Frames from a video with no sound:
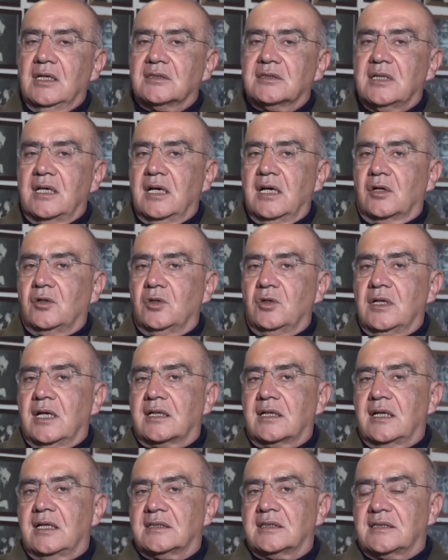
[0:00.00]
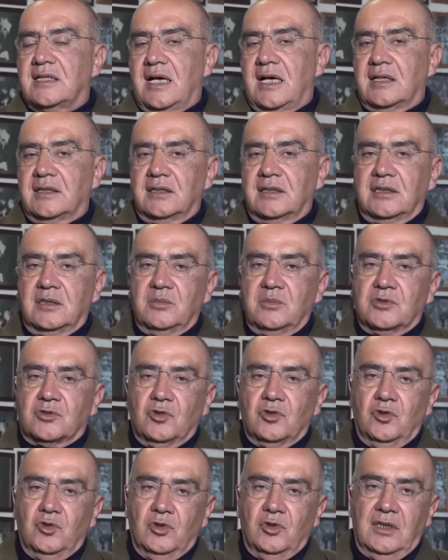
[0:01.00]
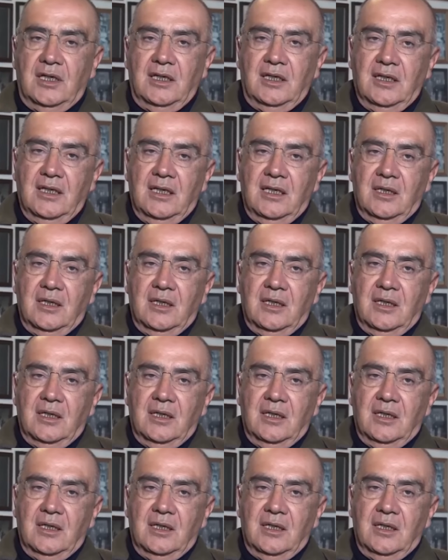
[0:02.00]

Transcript: سيقول الرئيس الحريري بسهوله